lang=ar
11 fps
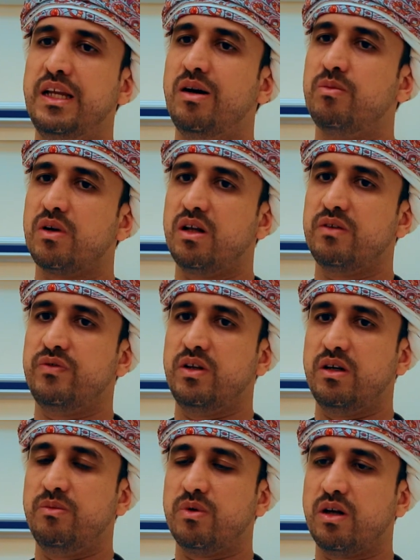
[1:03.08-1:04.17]
إلى أمراض في
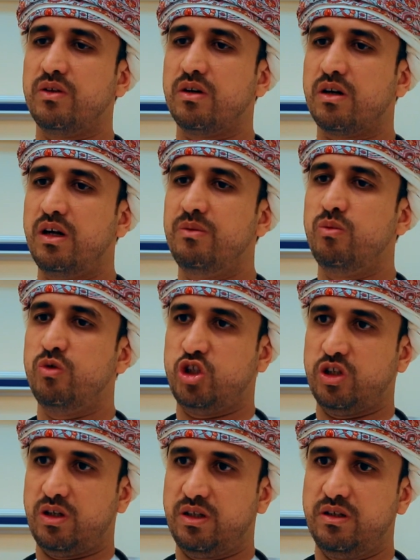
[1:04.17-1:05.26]
الأمراض القلب
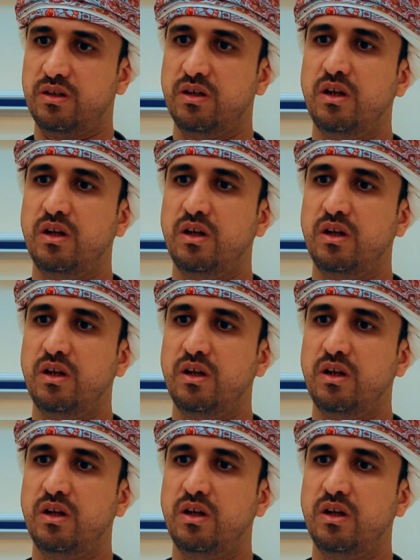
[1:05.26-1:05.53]
والشرايين